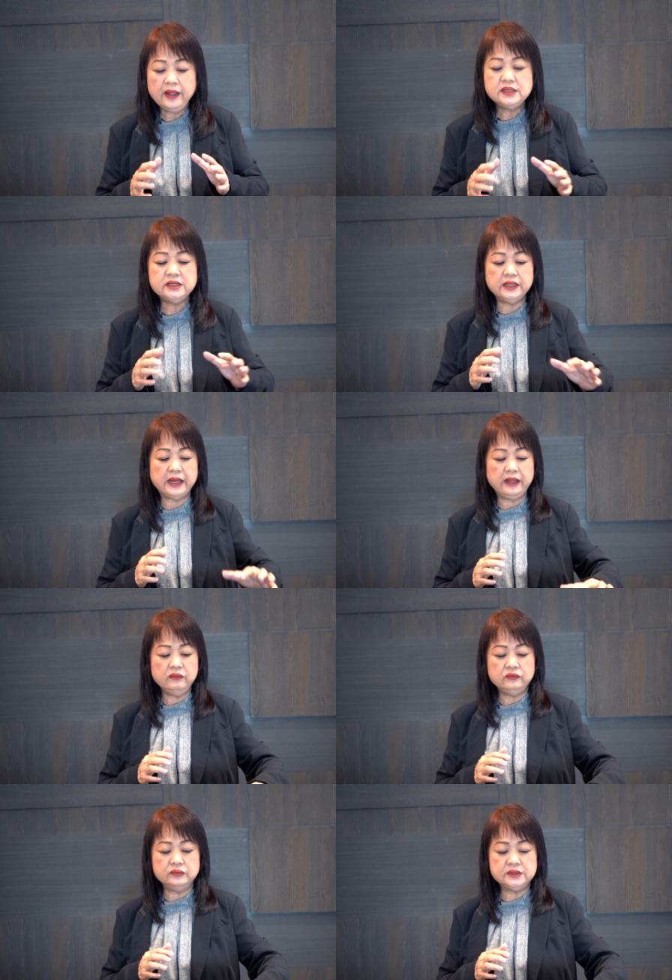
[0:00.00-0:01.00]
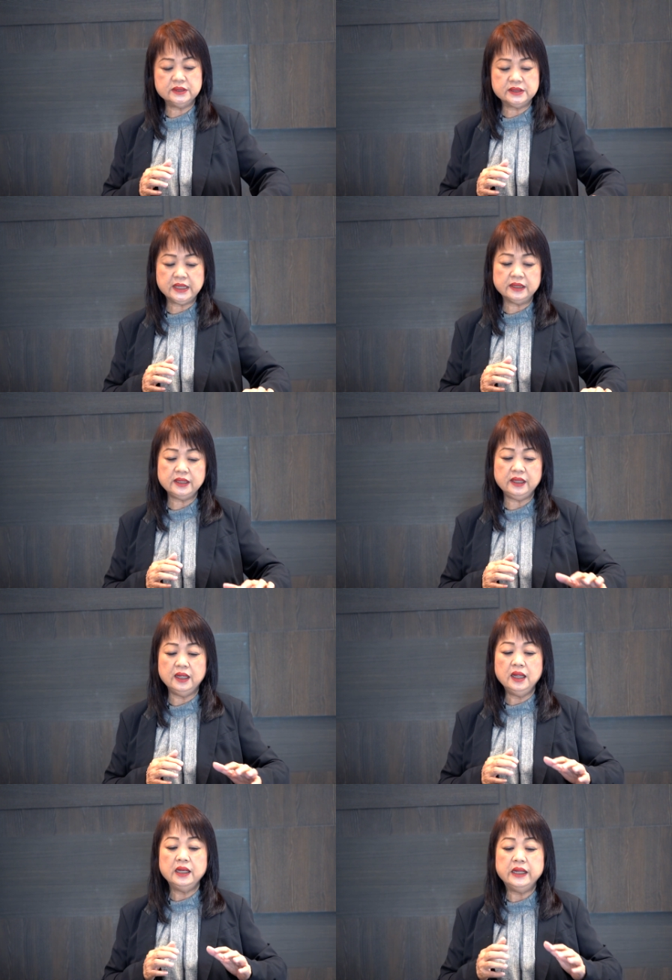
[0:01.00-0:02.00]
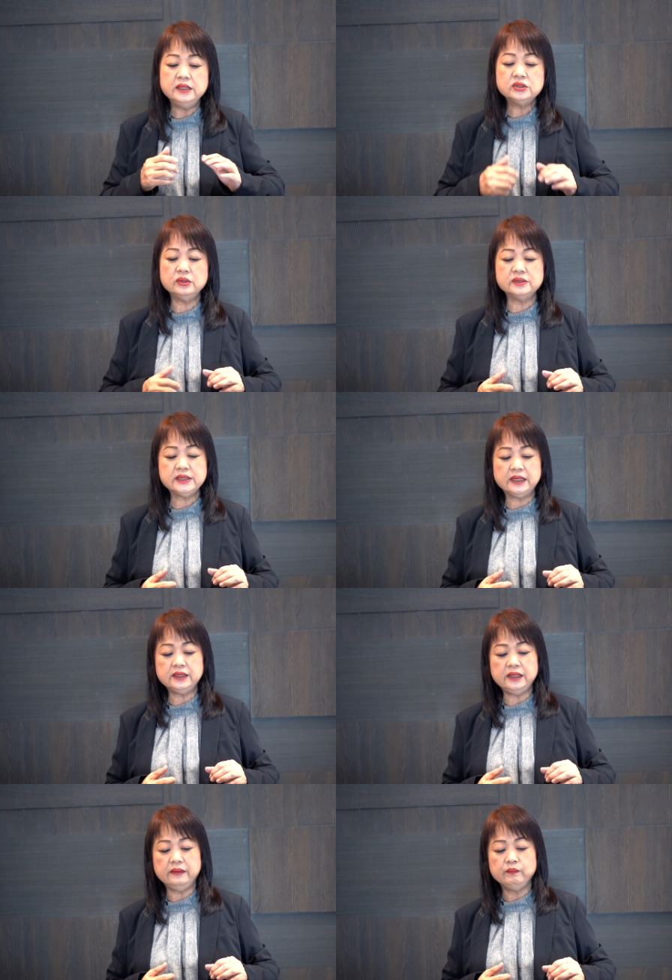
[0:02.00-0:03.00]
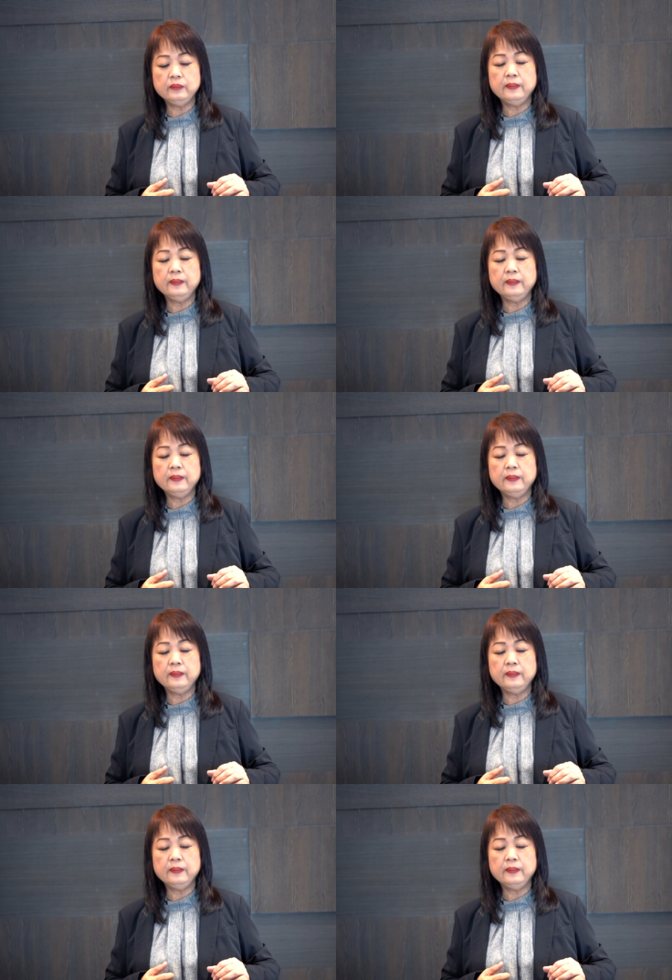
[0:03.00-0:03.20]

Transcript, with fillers: 一起来服侍上帝，领受上帝。